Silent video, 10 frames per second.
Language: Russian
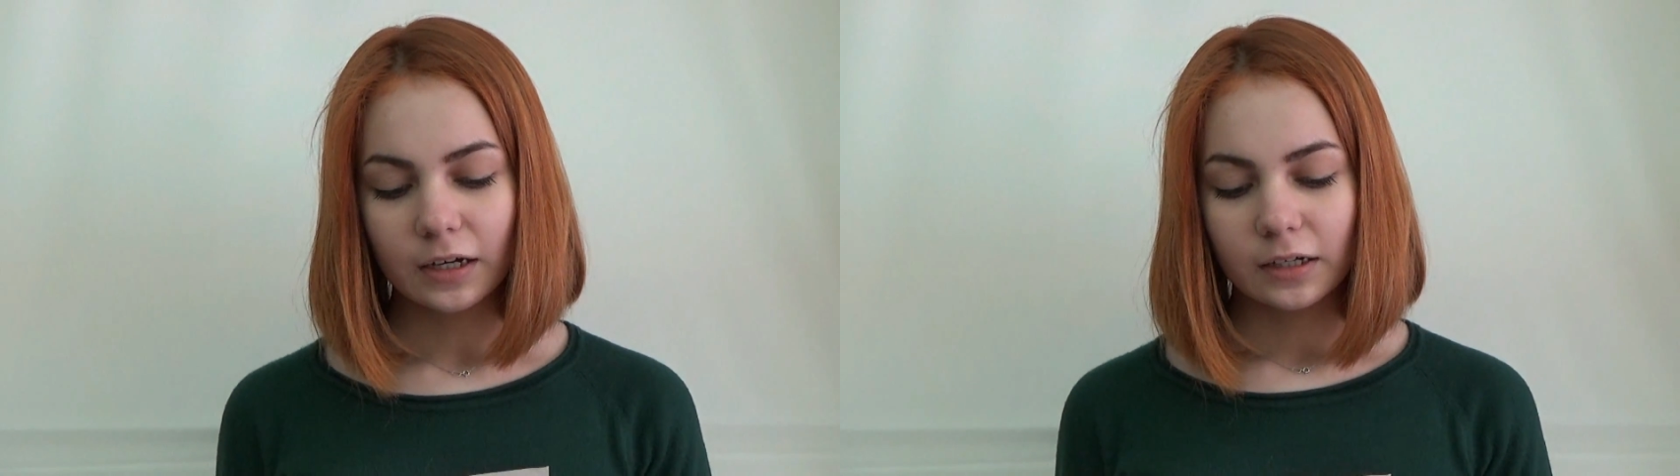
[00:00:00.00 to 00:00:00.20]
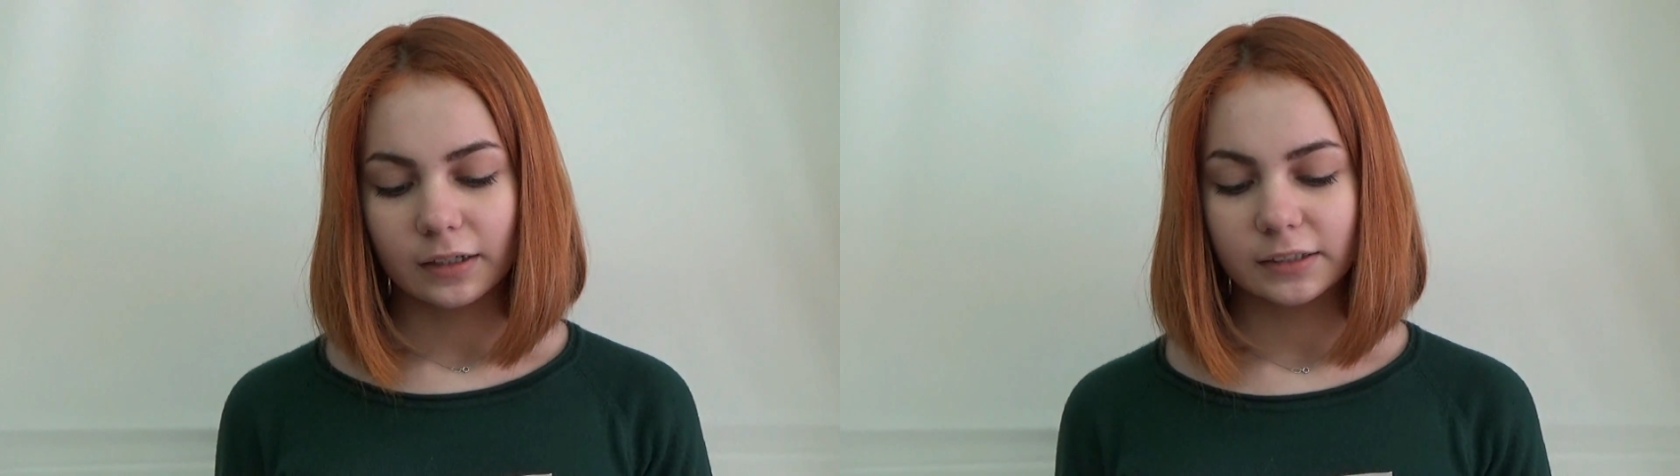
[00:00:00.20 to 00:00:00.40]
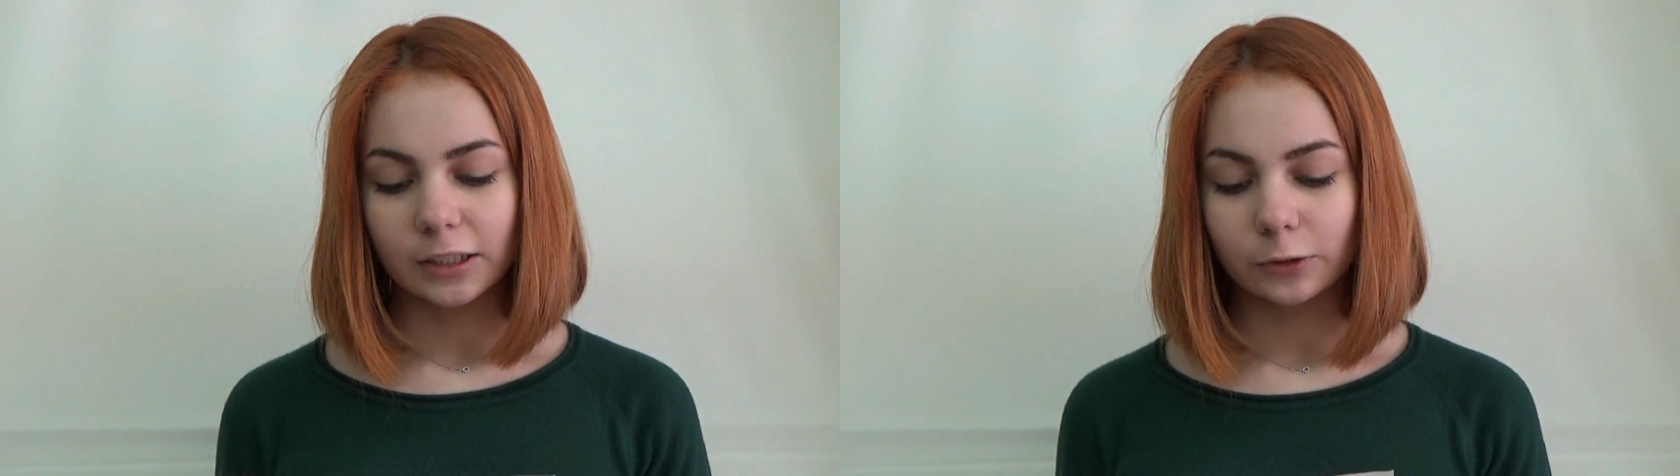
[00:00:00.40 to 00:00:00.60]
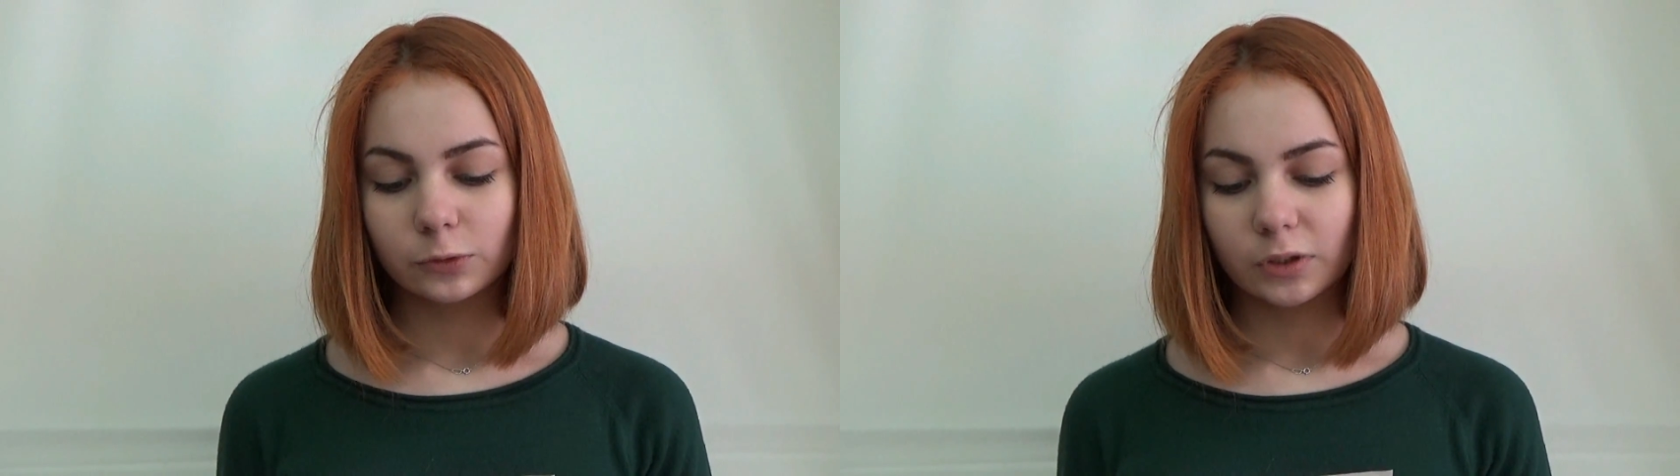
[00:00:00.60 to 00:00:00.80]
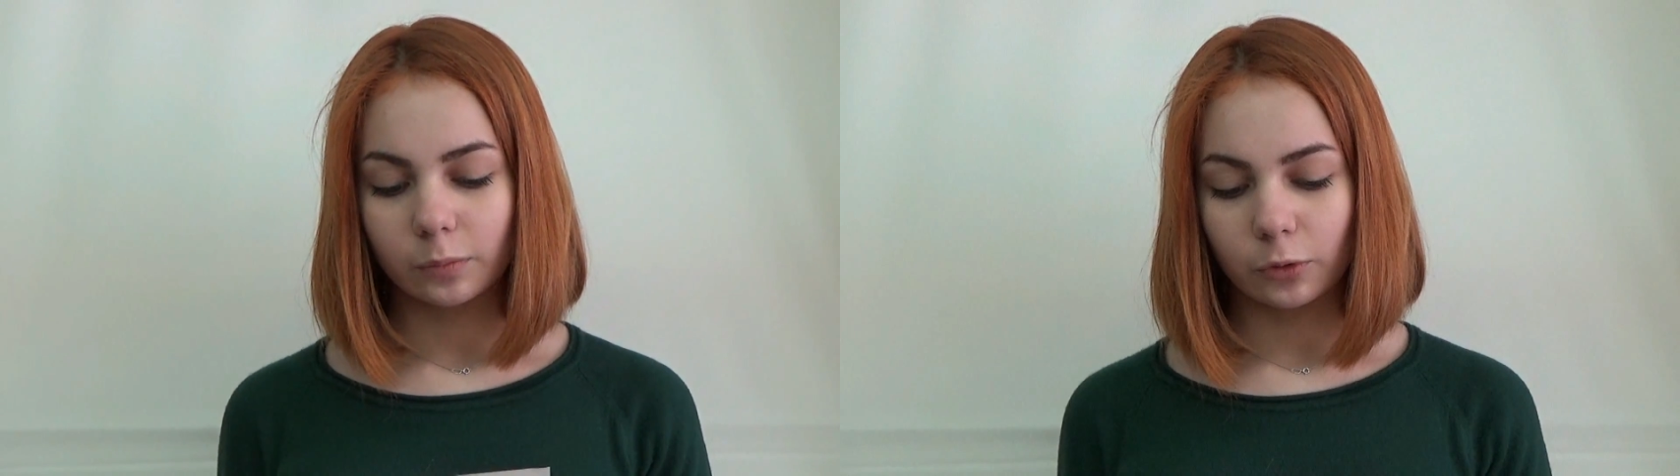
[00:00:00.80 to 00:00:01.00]
красоту
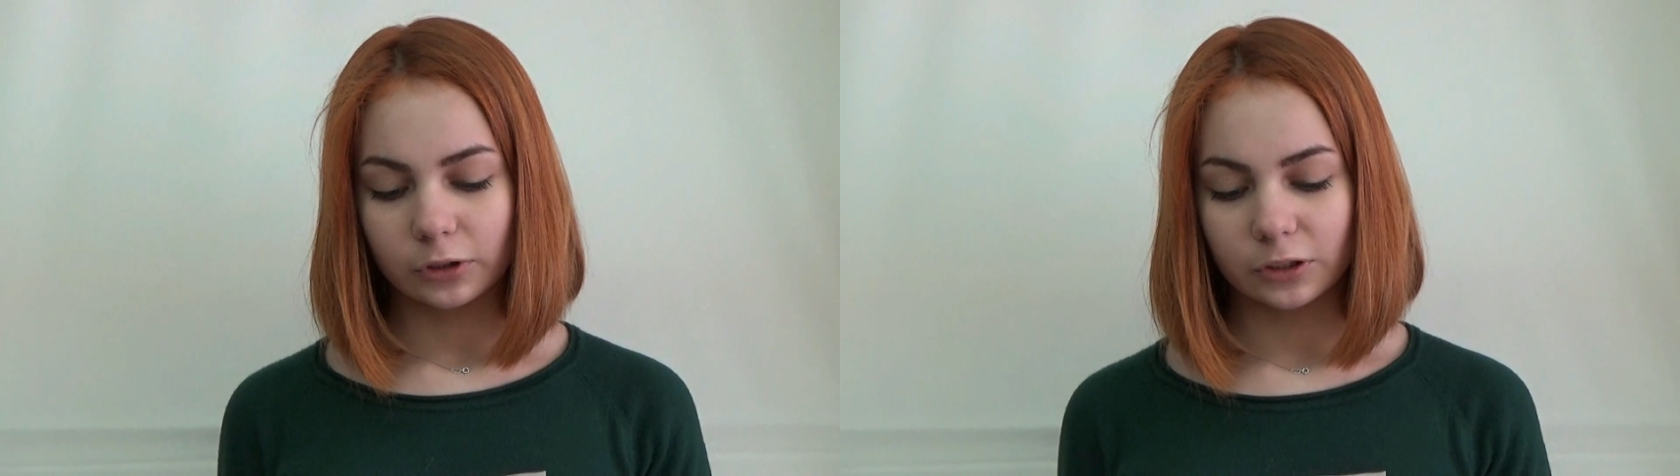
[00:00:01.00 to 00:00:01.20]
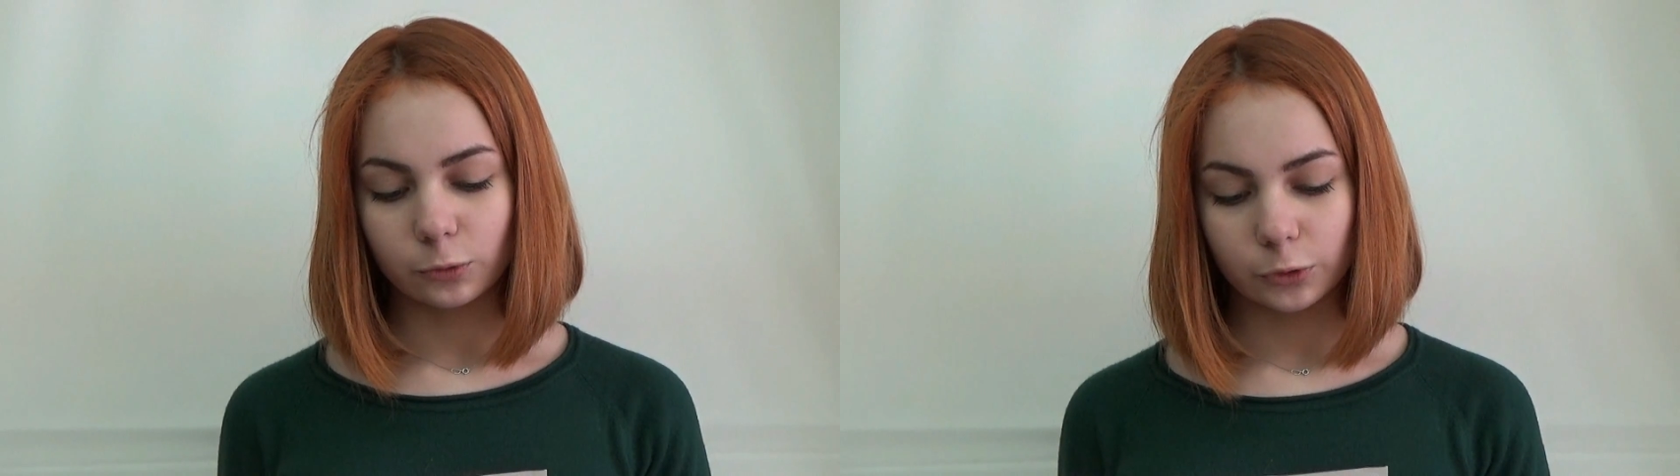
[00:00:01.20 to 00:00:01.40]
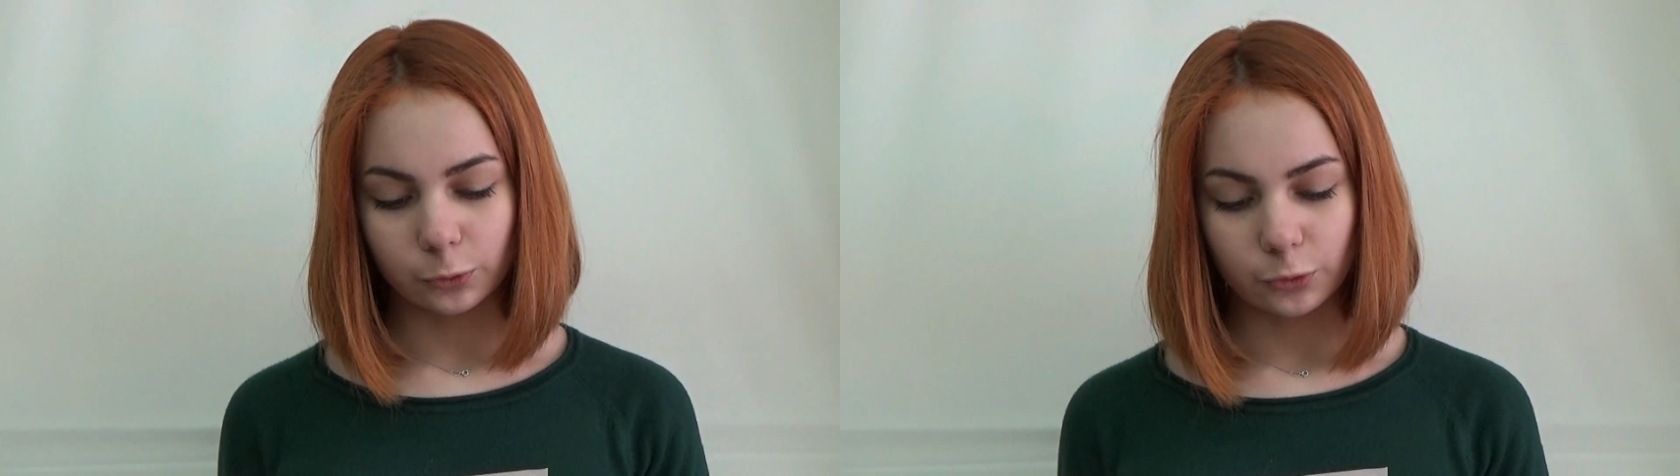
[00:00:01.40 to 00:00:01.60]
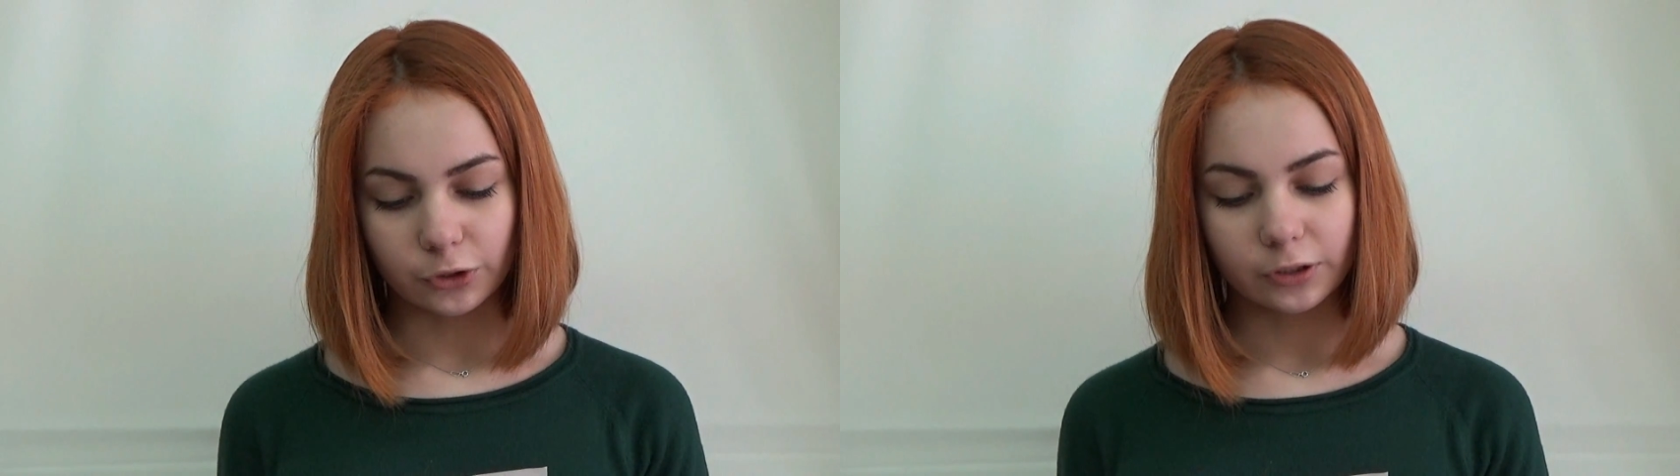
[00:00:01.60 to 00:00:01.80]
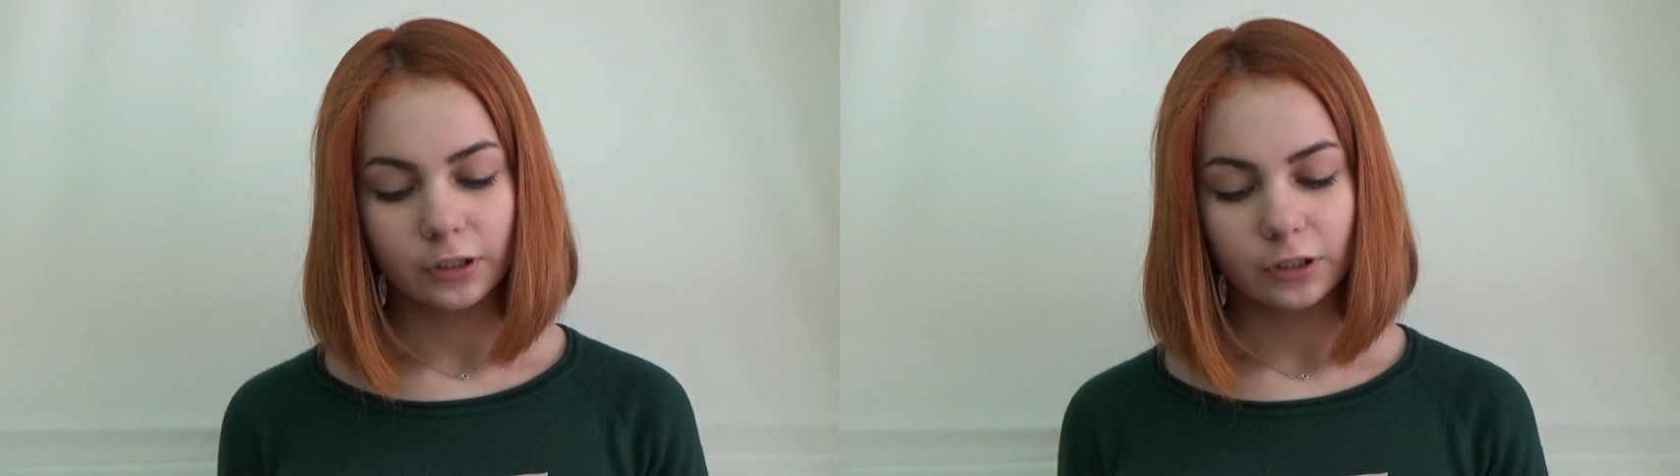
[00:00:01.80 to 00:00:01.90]
забота усушит.